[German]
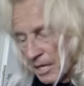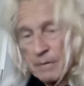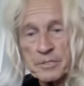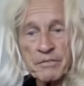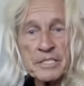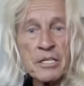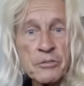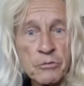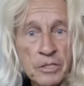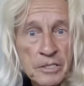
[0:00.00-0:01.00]
Oder haben sie
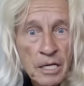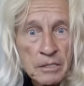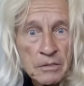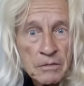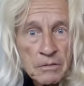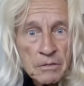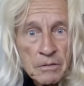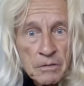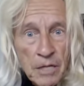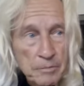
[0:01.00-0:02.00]
was dazu gesagt?
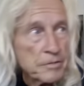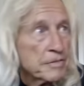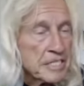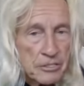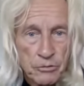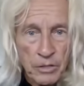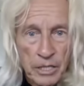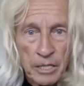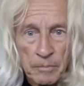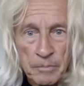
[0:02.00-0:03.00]
Haben sie was
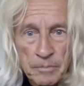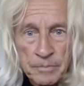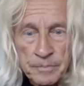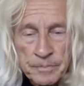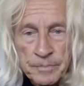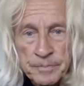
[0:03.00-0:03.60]
dazu gegeben?